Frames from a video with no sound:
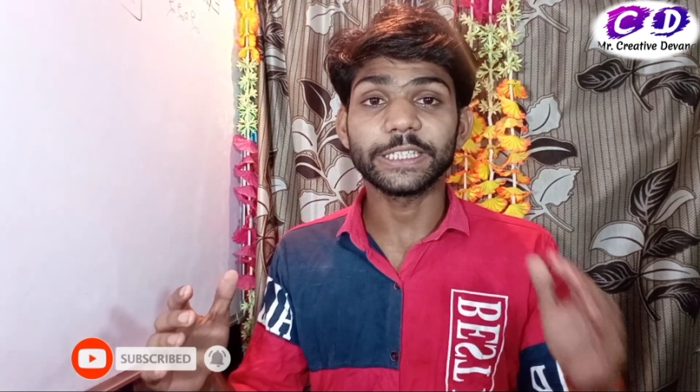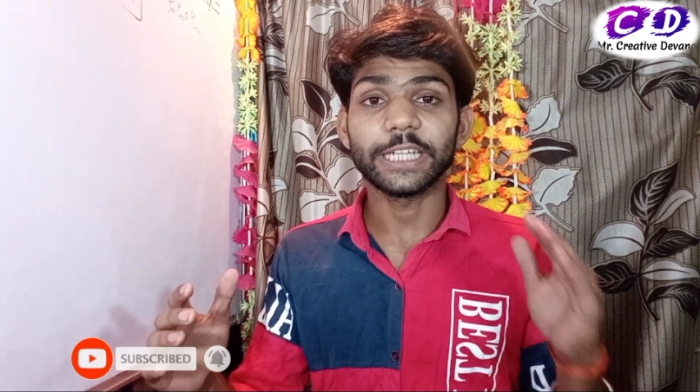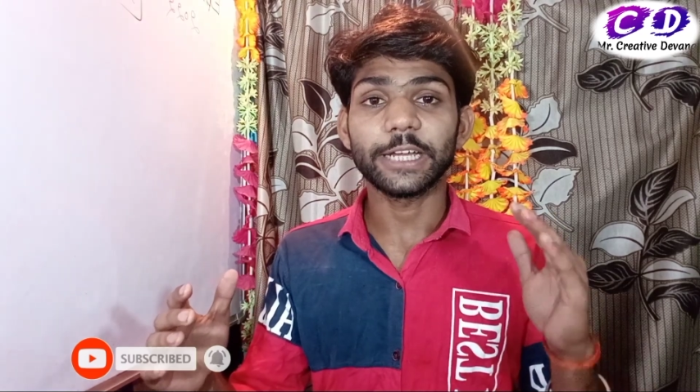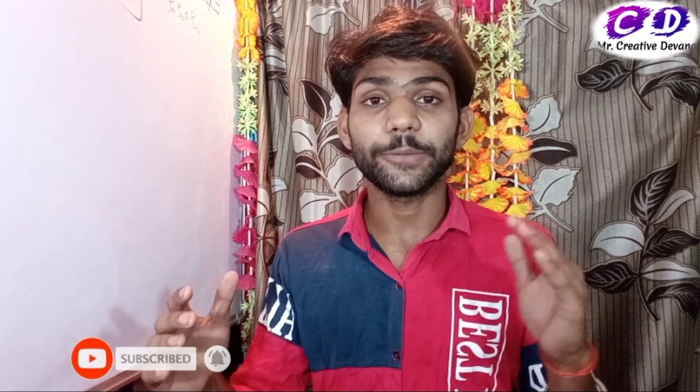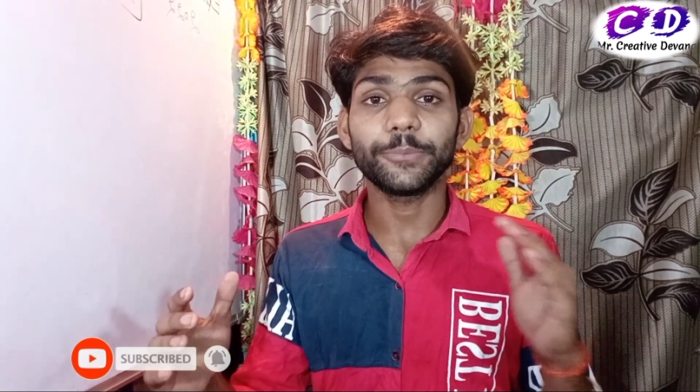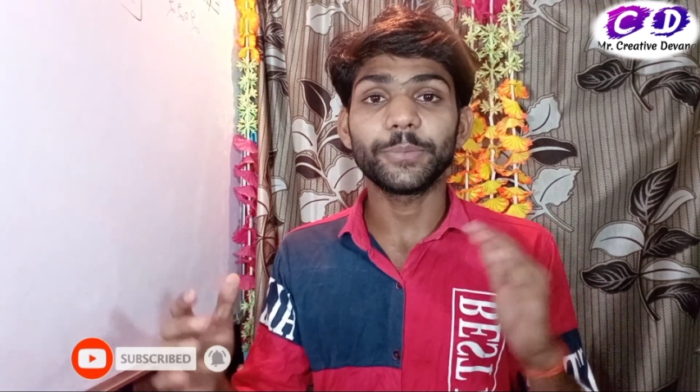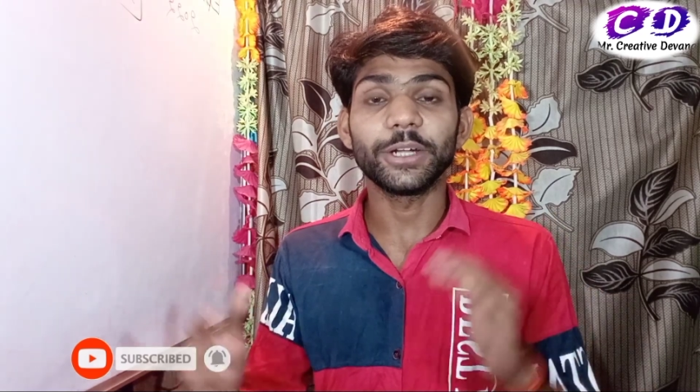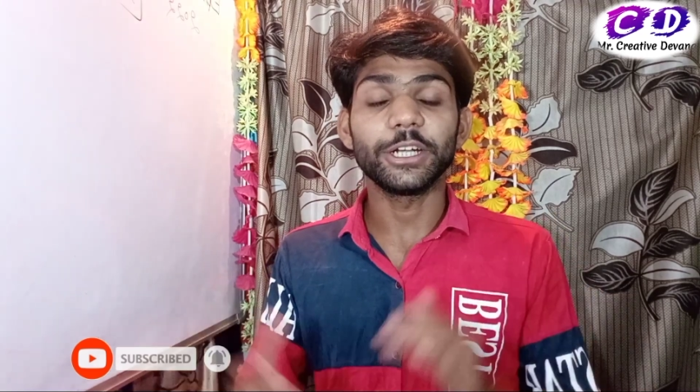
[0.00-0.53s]

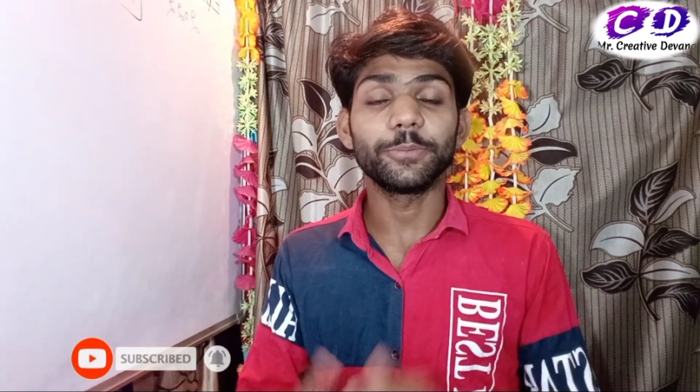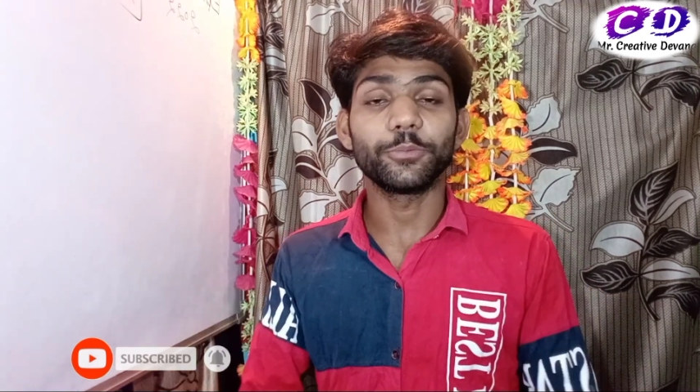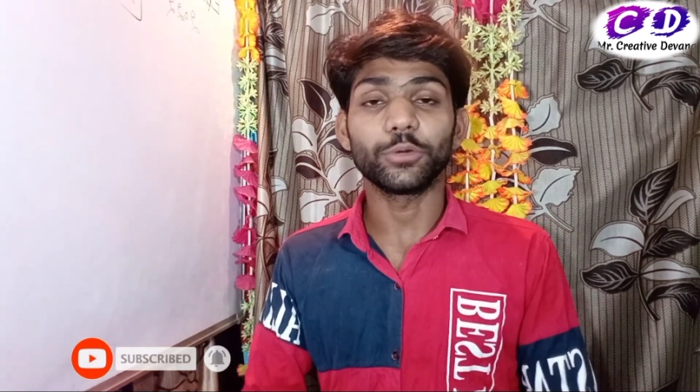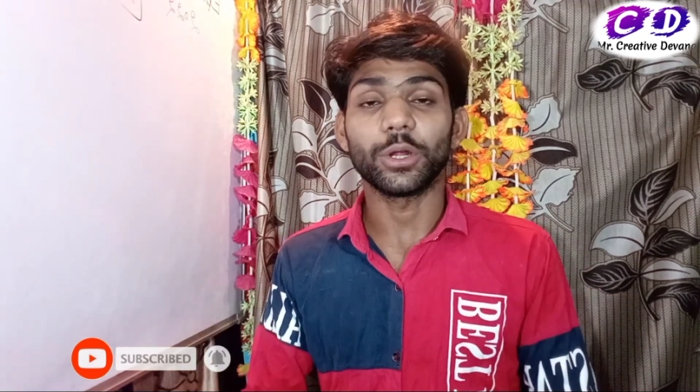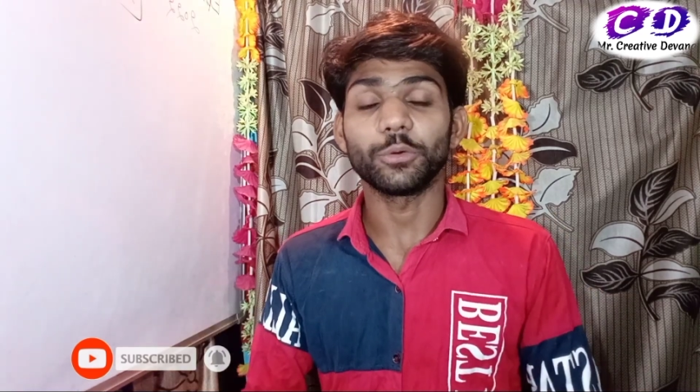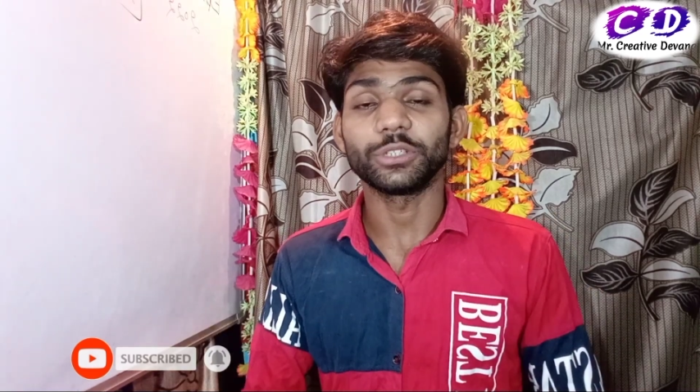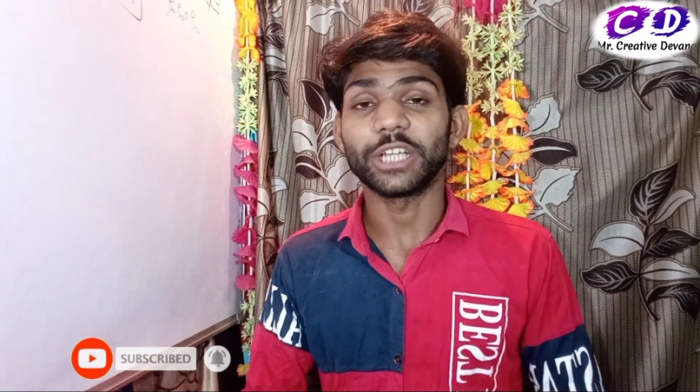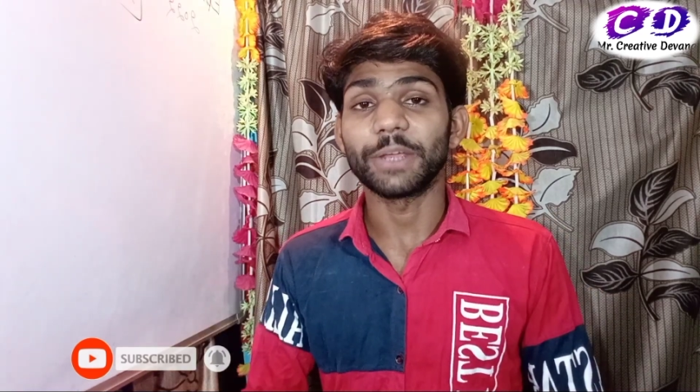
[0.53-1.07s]
हज़ार प्रिंट
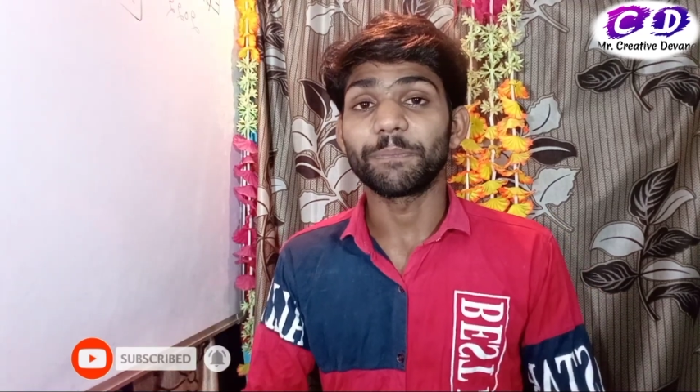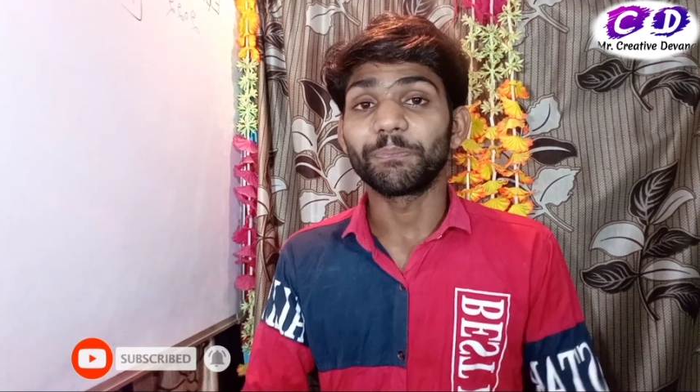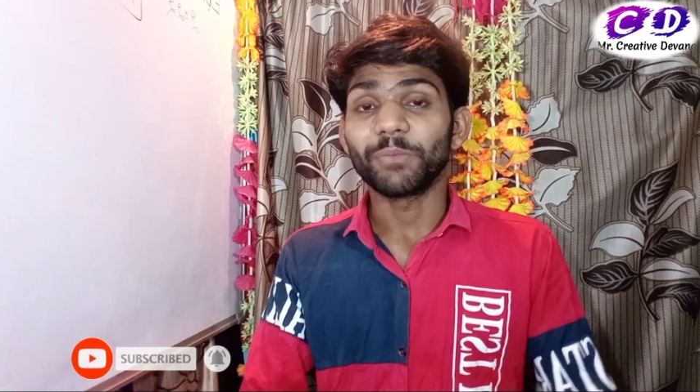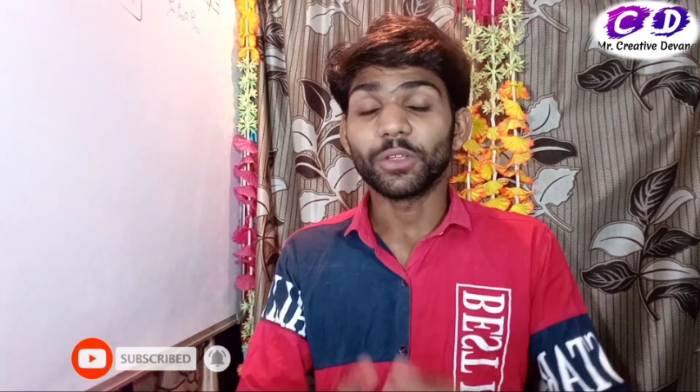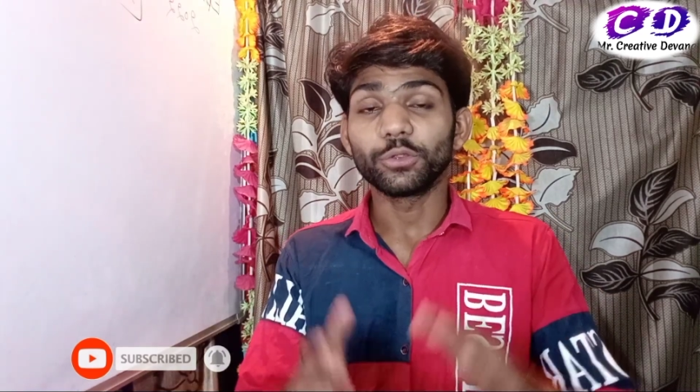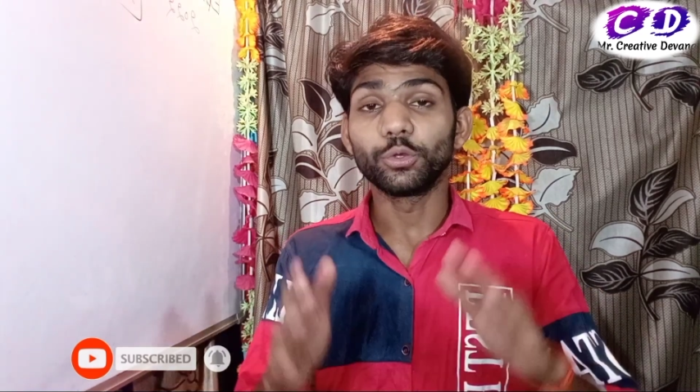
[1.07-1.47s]
पूरा हो जाए